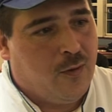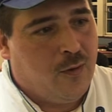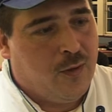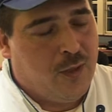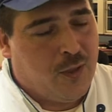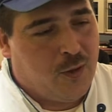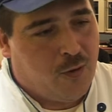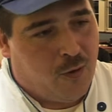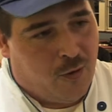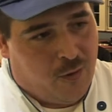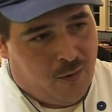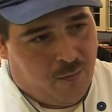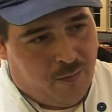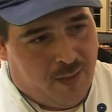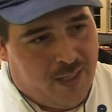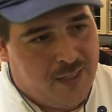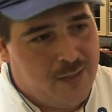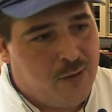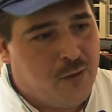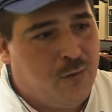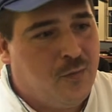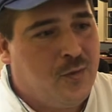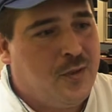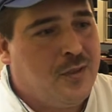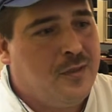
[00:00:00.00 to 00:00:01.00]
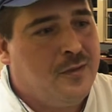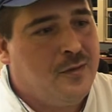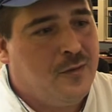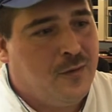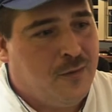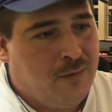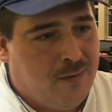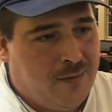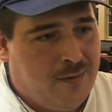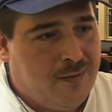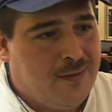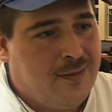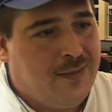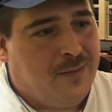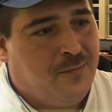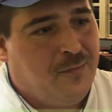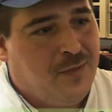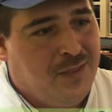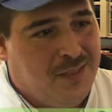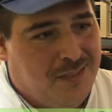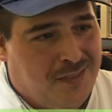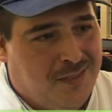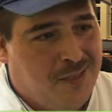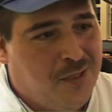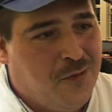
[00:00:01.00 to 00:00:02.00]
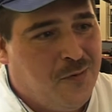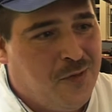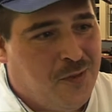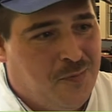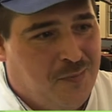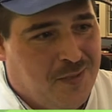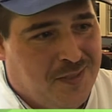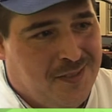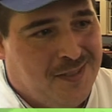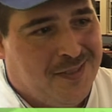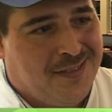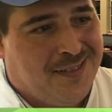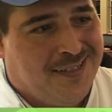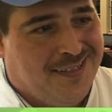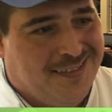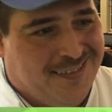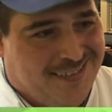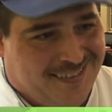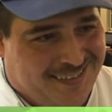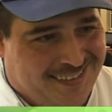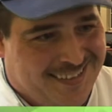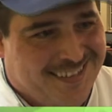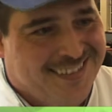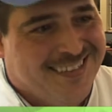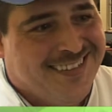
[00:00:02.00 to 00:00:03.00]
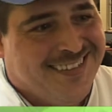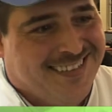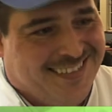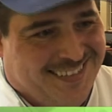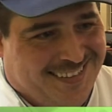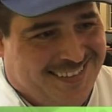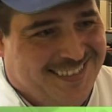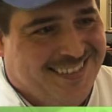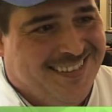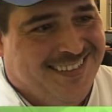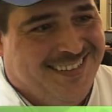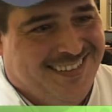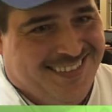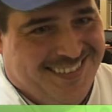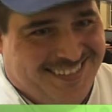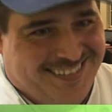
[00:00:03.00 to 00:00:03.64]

und ich koche mein Süppchen und da bin ich, glaube ich, besser dran. Ja.